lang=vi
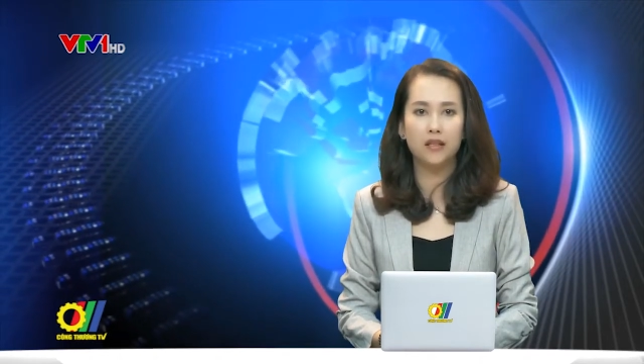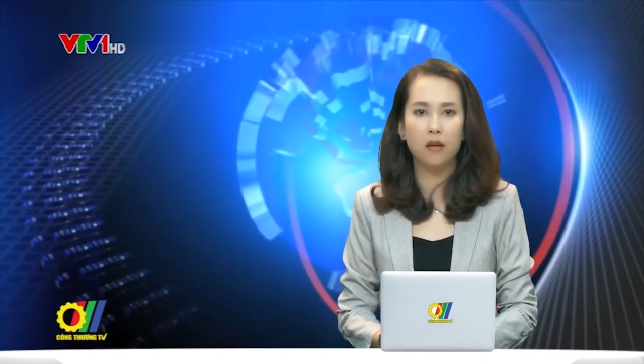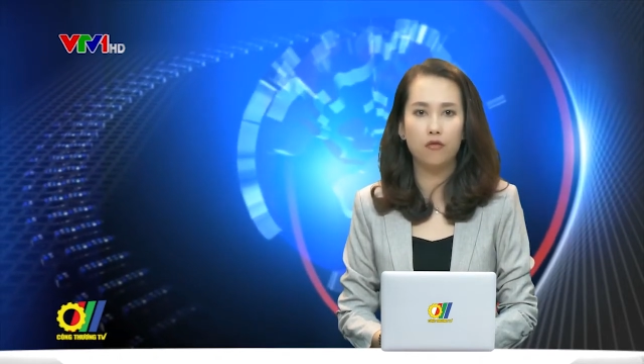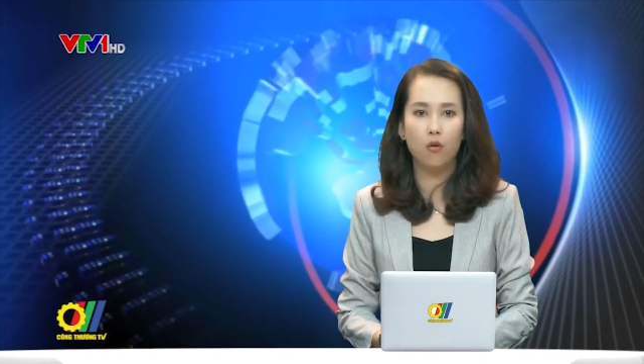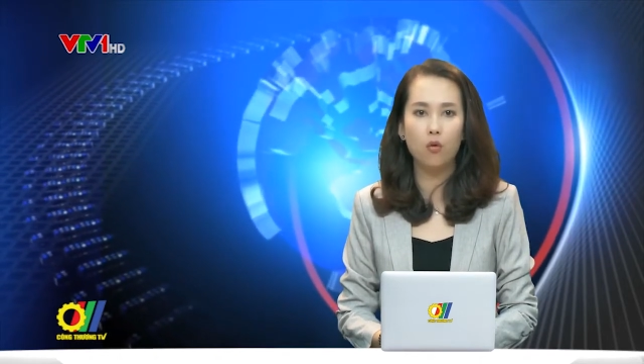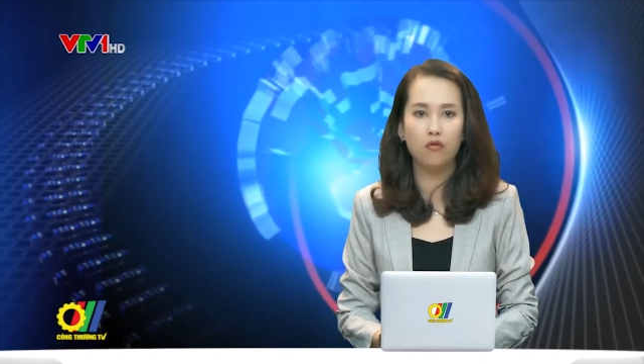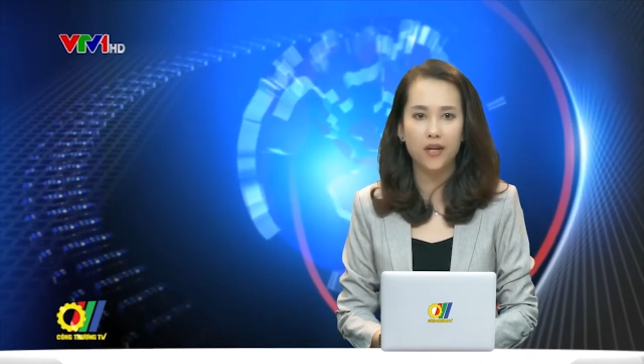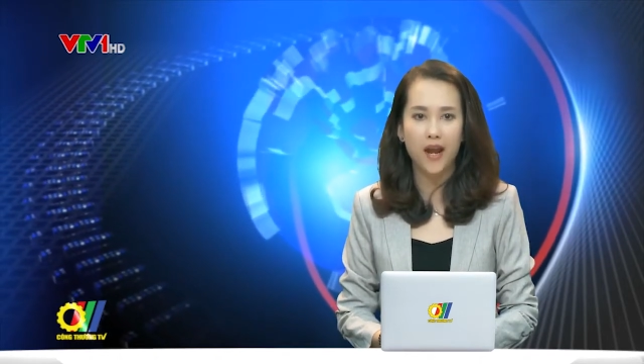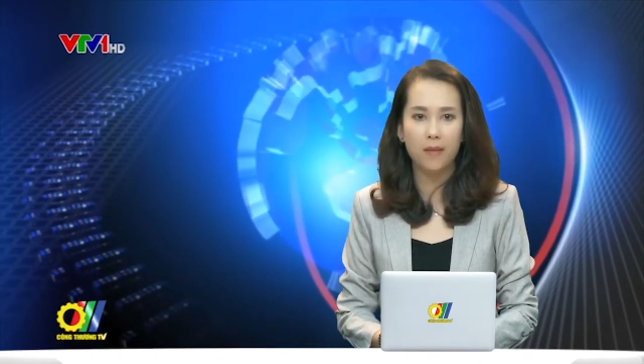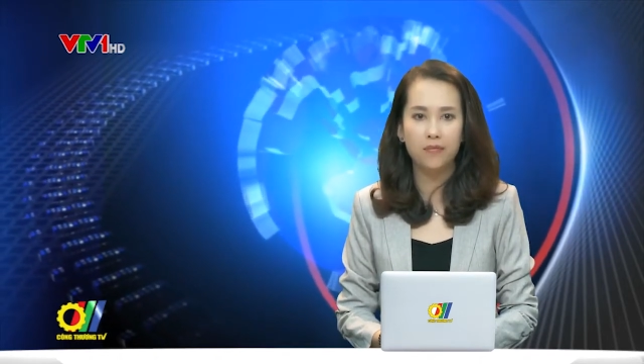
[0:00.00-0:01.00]
thành phố của Việt
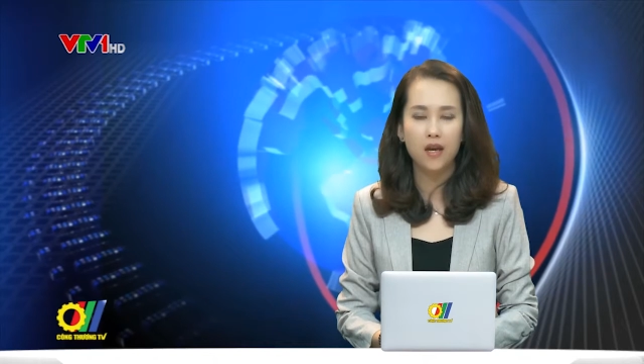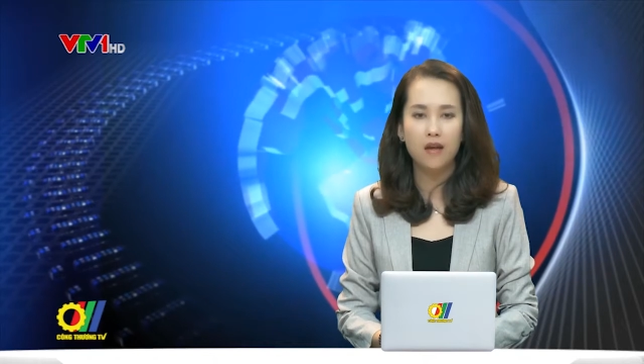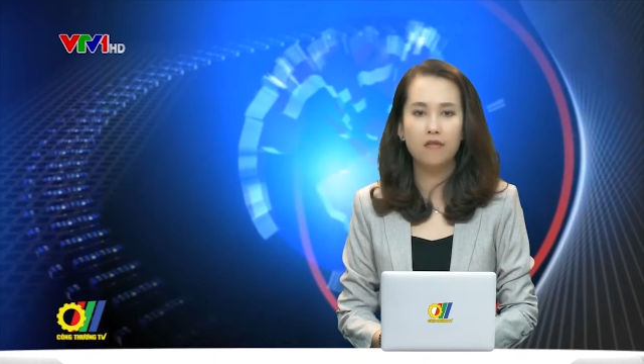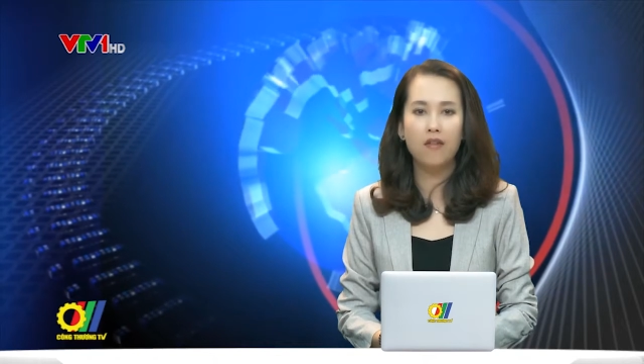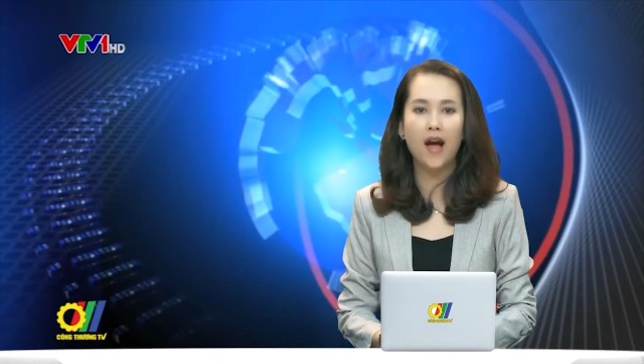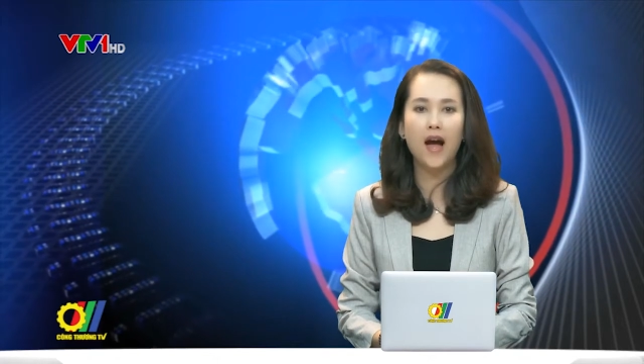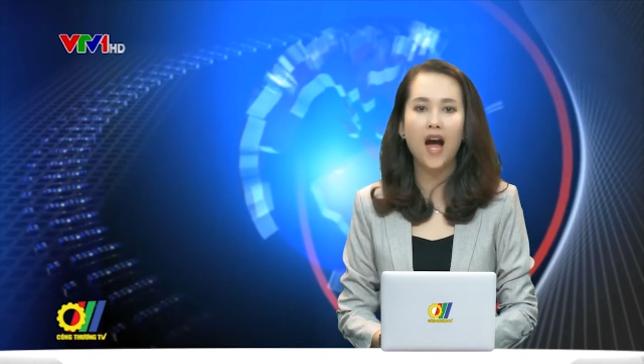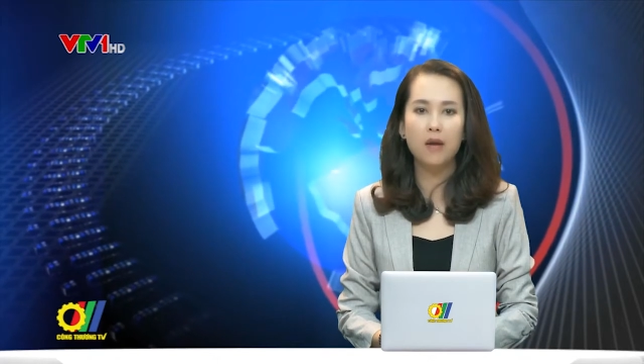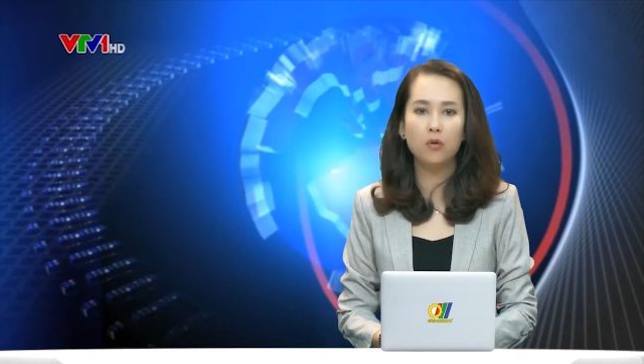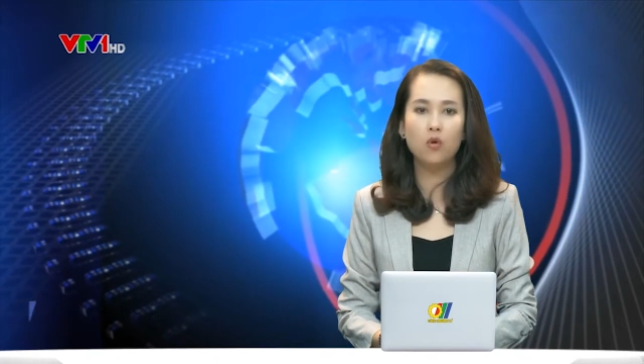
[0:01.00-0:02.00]
Nam và
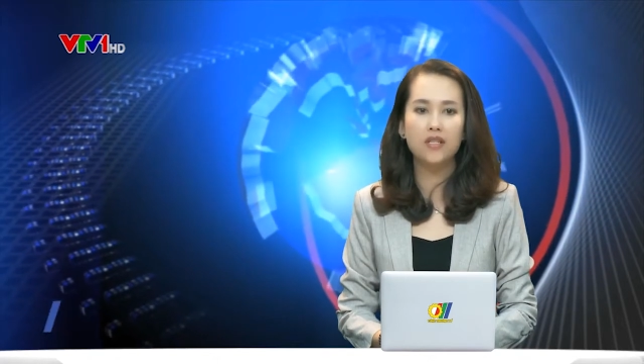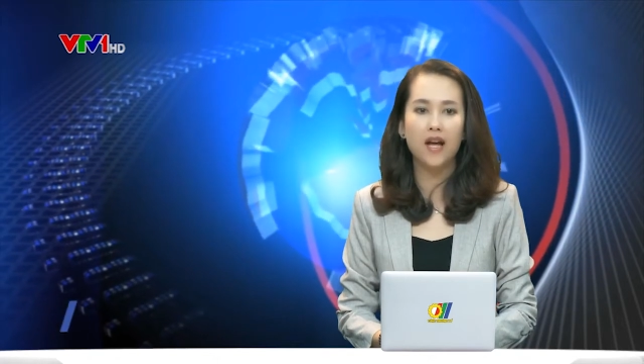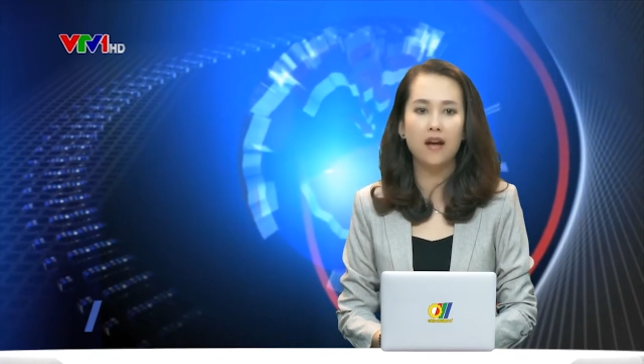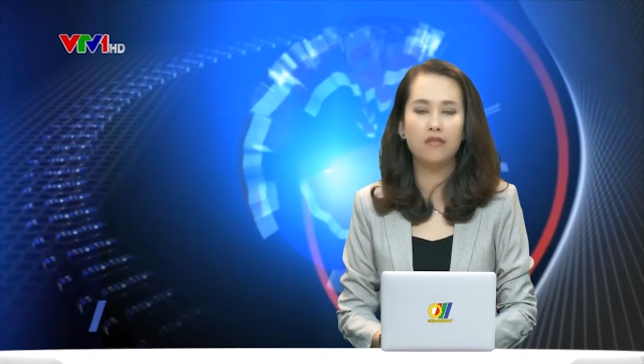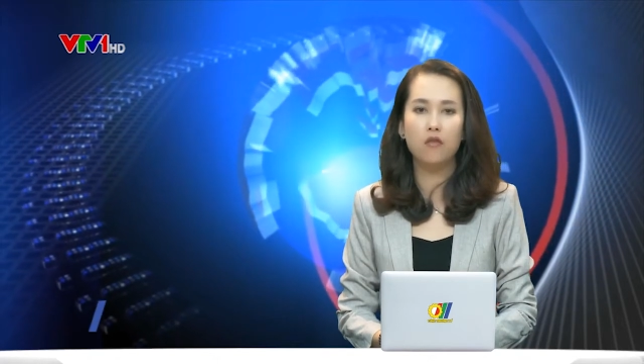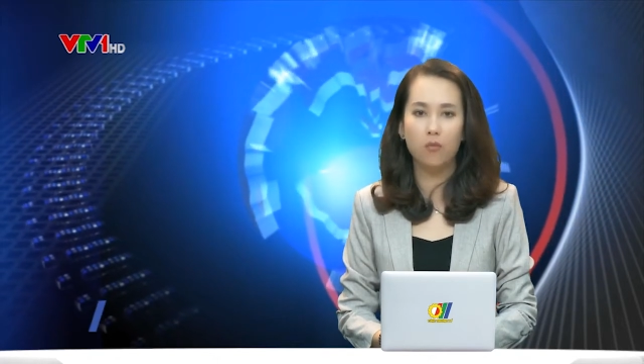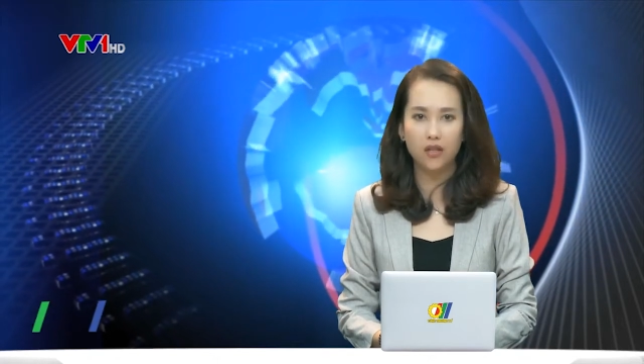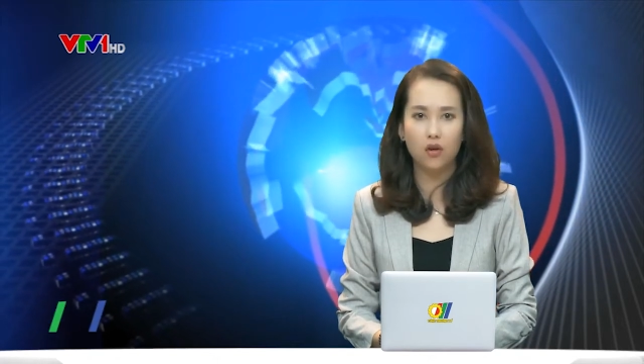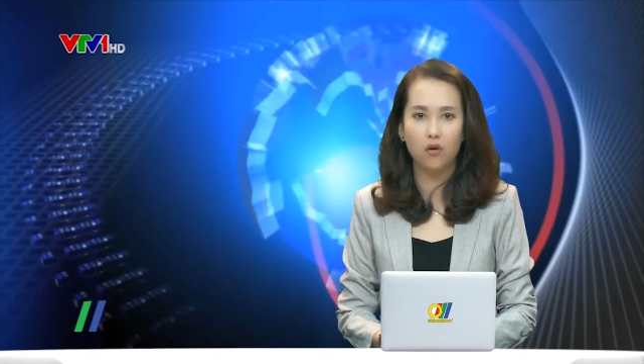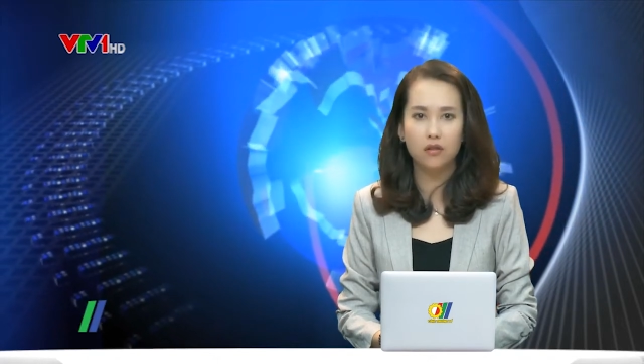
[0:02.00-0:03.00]
20 quốc gia và vùng lãnh
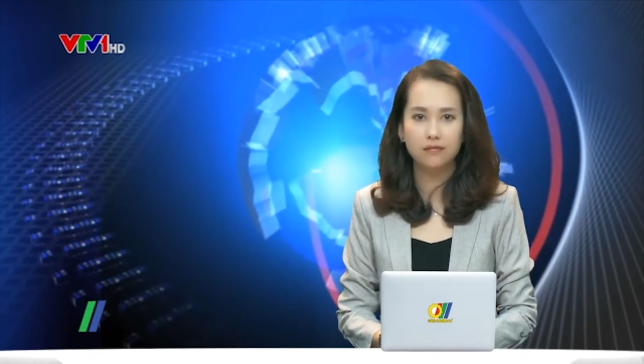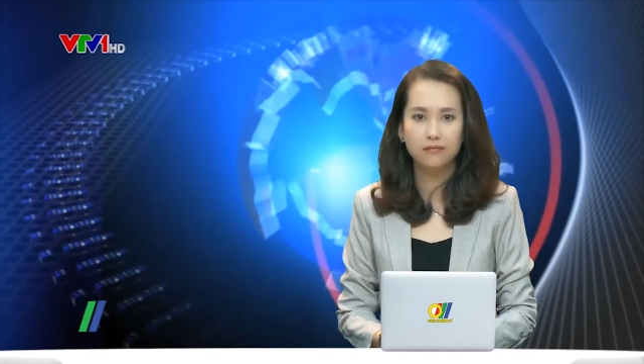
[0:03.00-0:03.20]
thổ.